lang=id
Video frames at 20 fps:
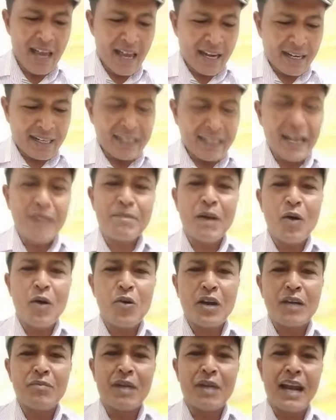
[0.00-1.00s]
Kenapa
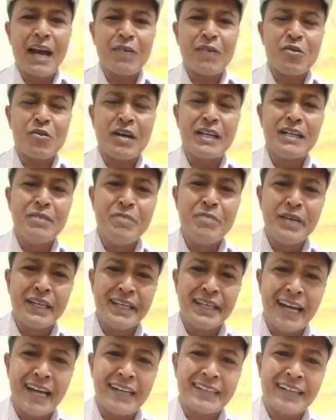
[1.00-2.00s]
orang melakukan
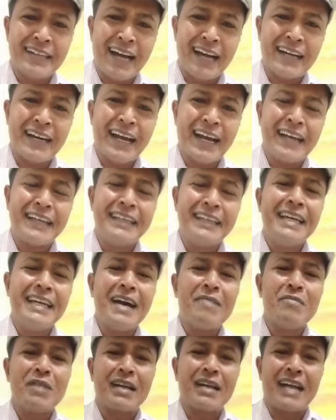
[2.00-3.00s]
demikian? Karena
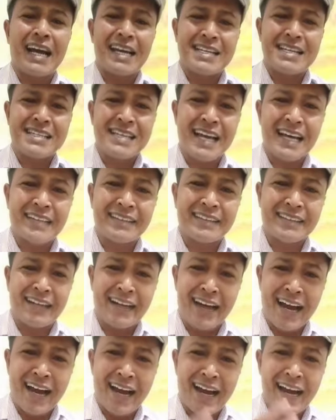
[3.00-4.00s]
dia merasa
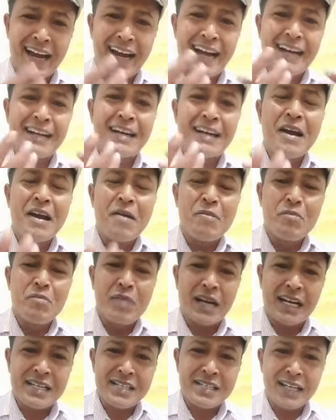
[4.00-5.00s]
tenang,
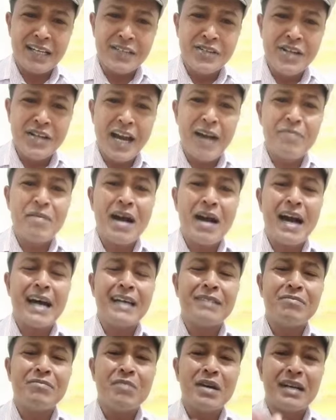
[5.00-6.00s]
merasa
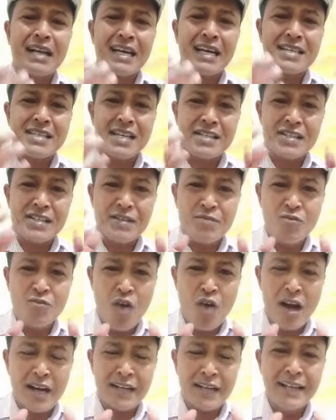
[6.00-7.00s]
nyaman, merasa
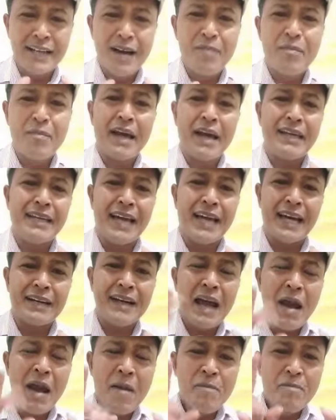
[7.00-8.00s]
sebuah kedamaian
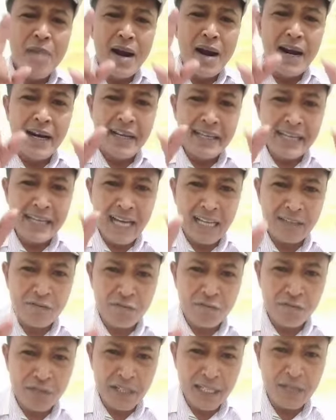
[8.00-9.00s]
melihat
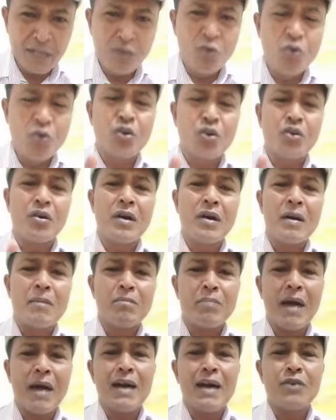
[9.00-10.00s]
figur
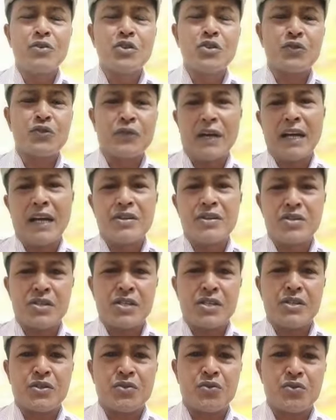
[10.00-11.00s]
Paus
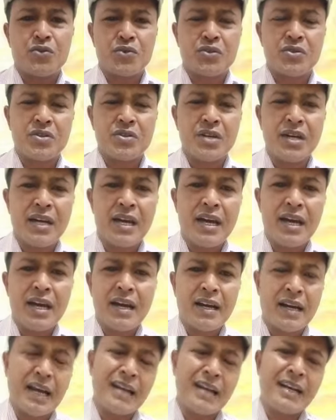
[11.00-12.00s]
Fransiskus.
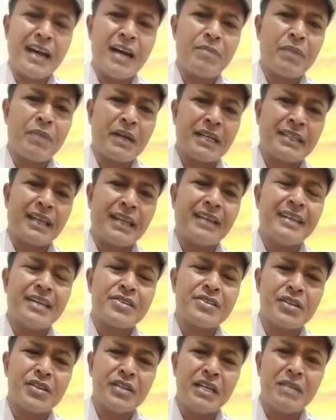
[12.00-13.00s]
Karena apa? Kita
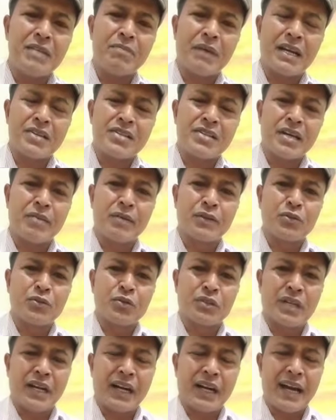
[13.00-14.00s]
lihat sendiri para sahabatku
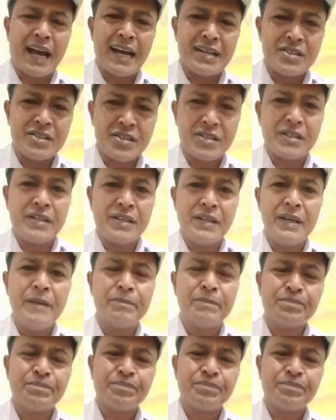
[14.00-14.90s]
terkasih,